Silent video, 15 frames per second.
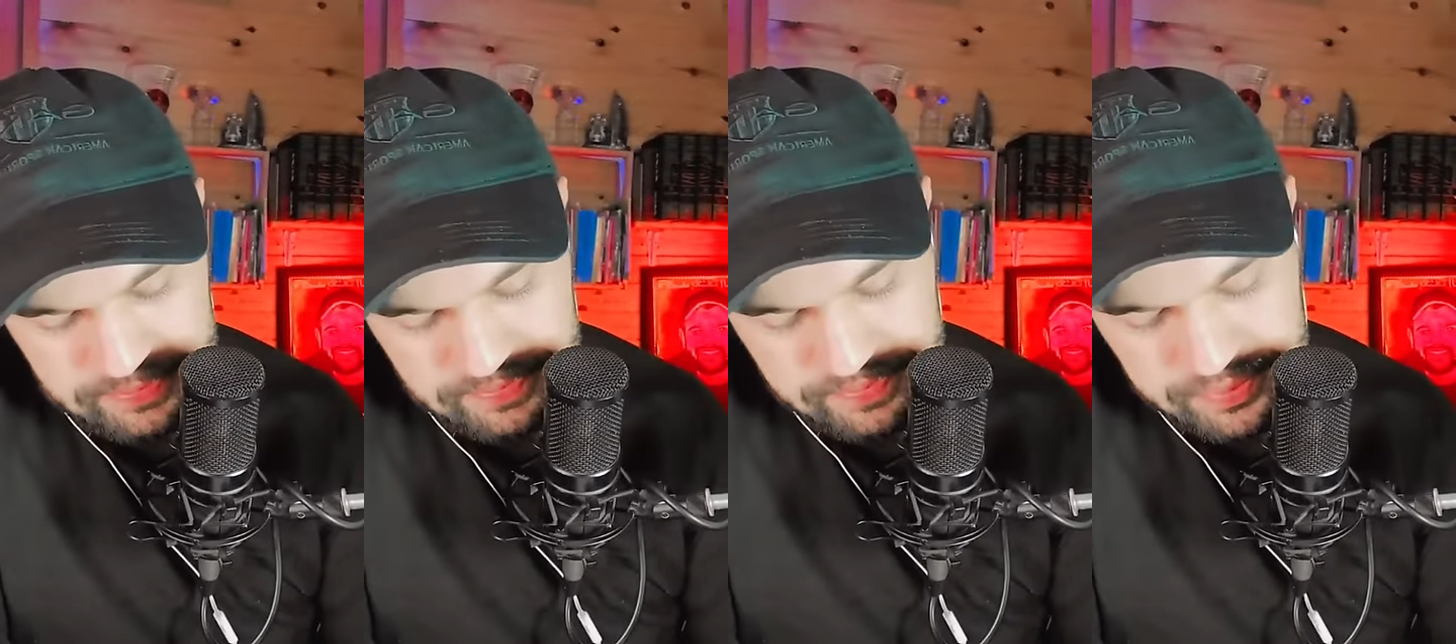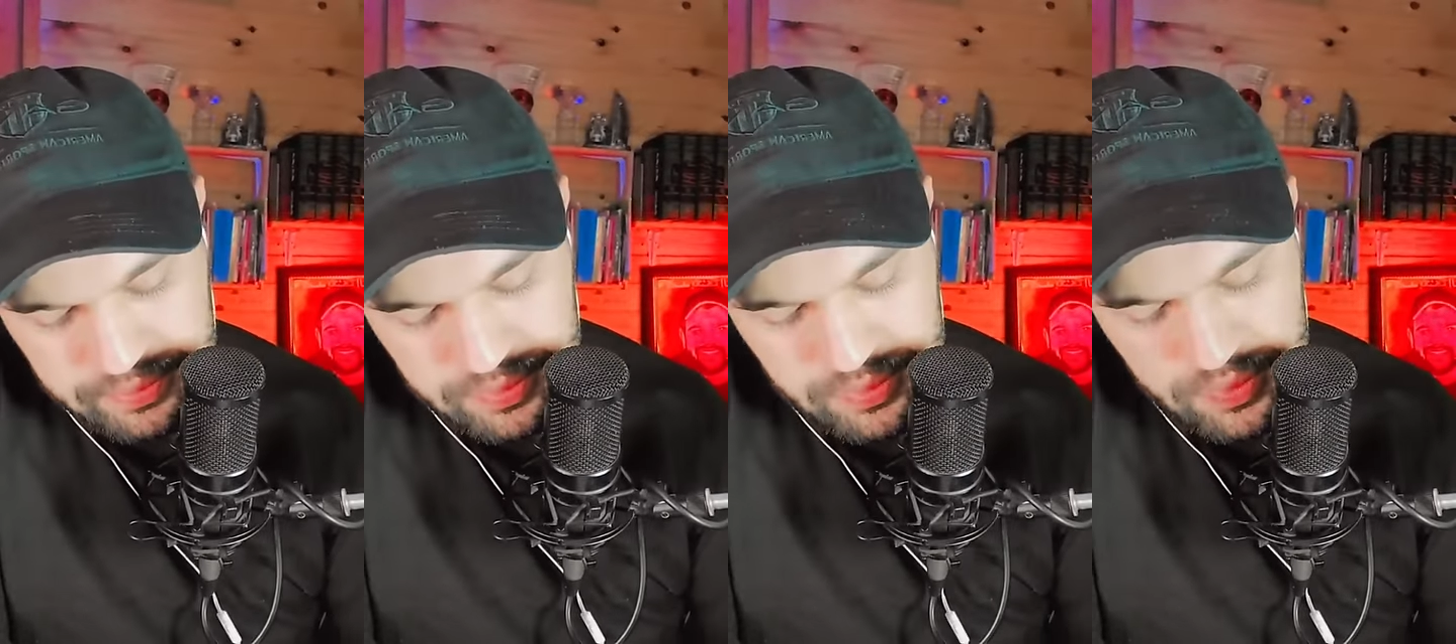
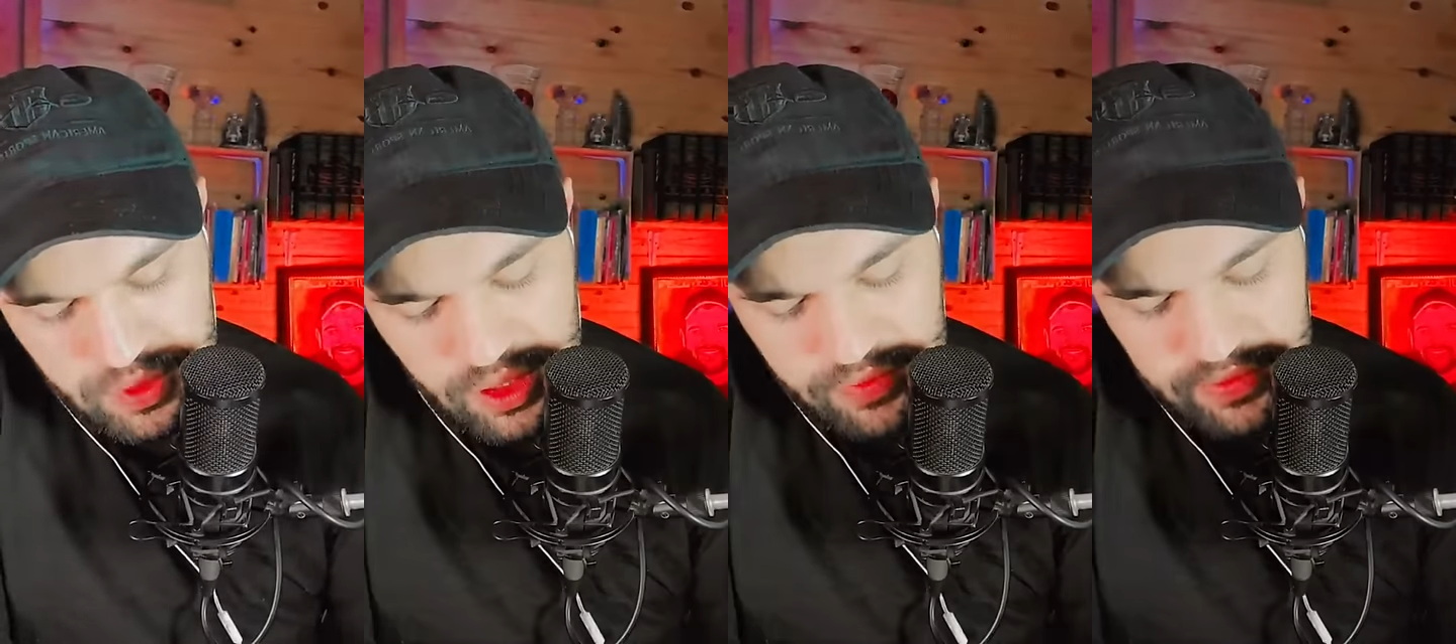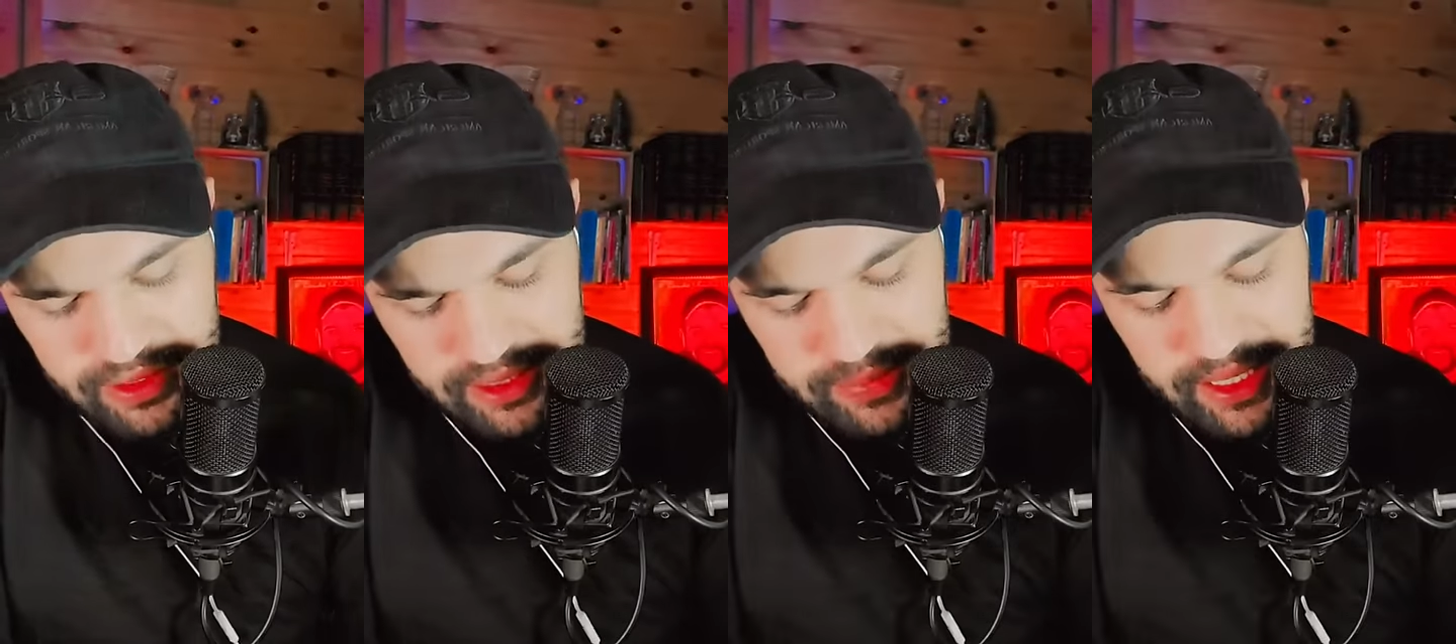نعم خويا
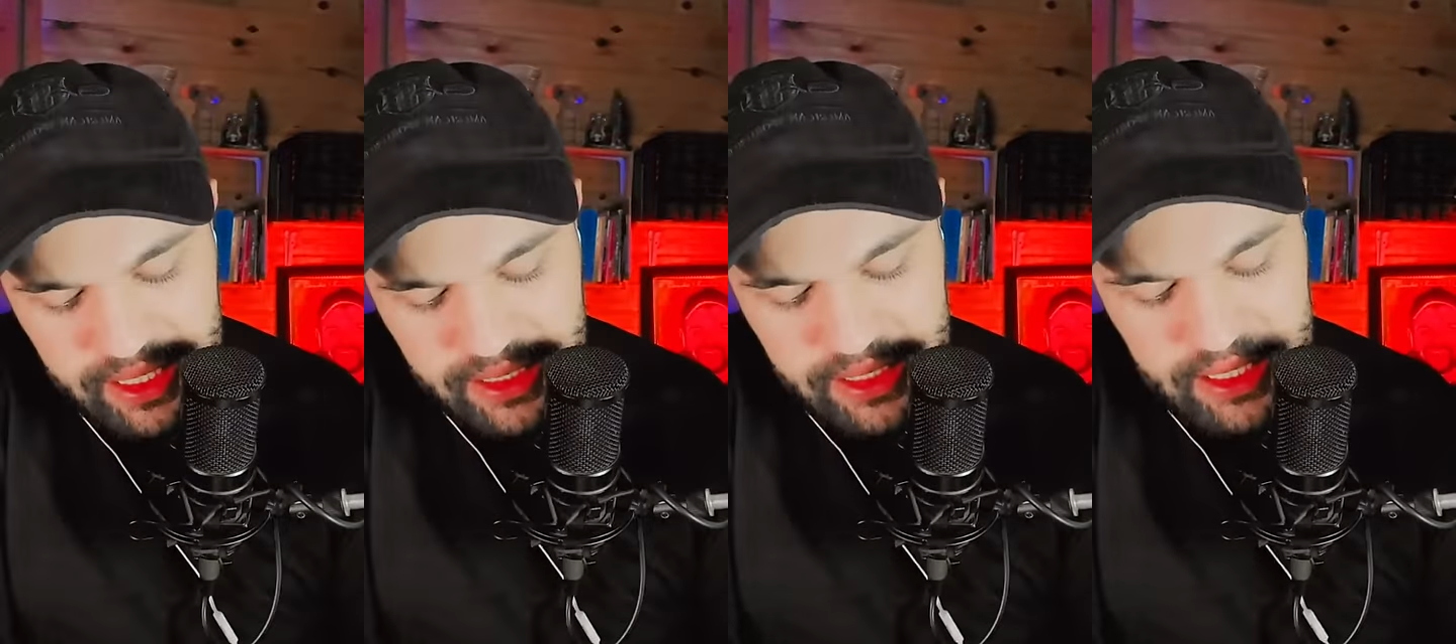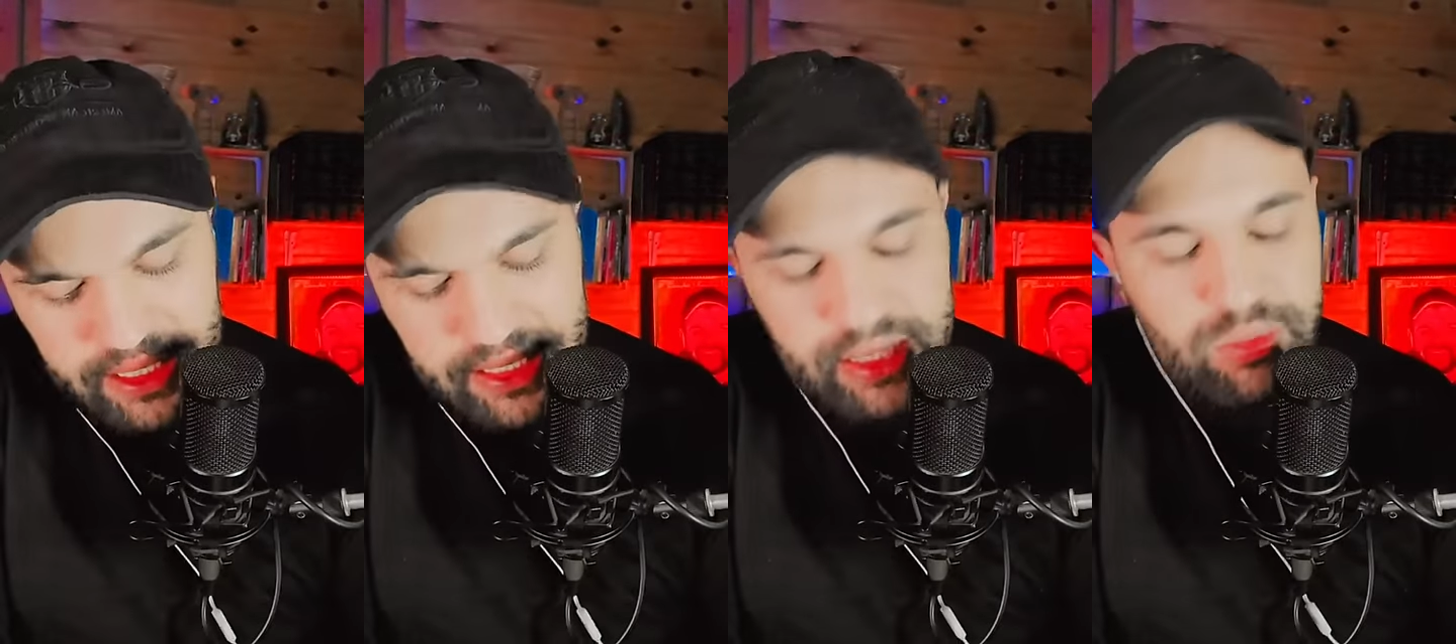فاطمه الا
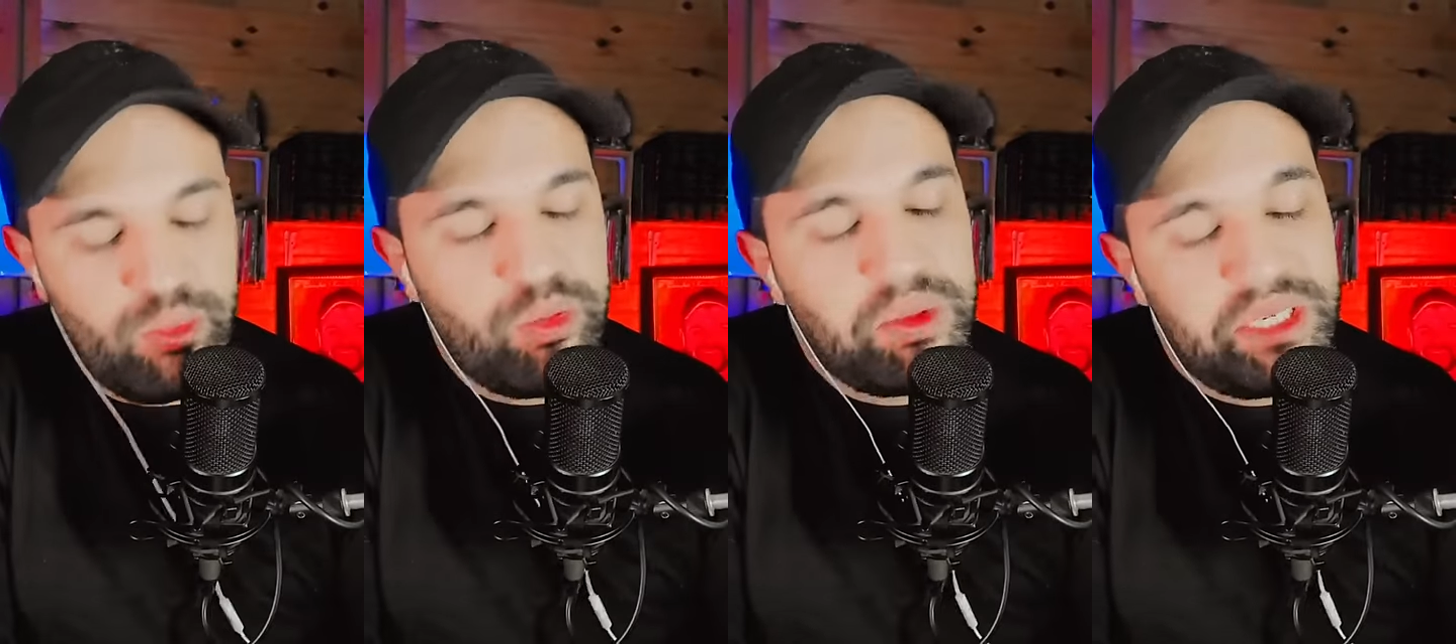داير الكيك